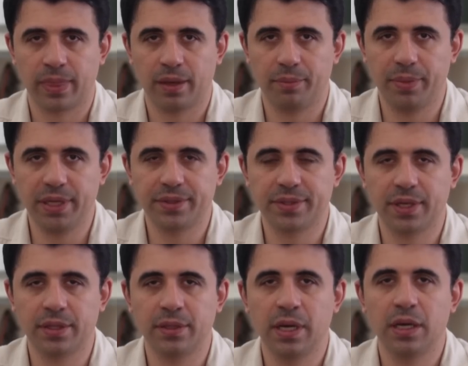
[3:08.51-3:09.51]
Bir
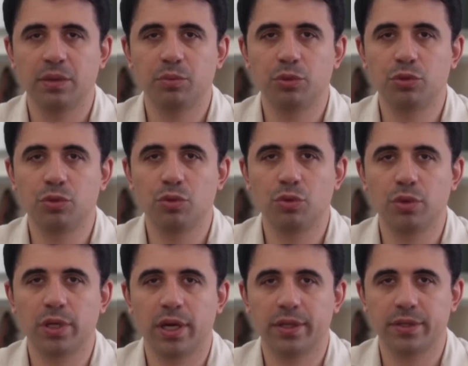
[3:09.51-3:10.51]
insan bütün
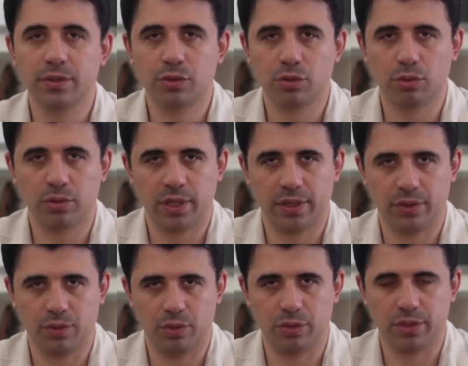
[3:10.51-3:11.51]
dünyanın sultanı da
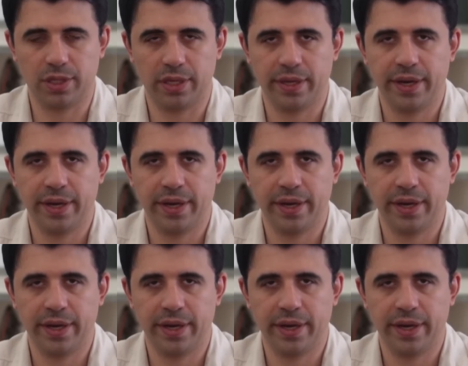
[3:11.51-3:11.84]
olsa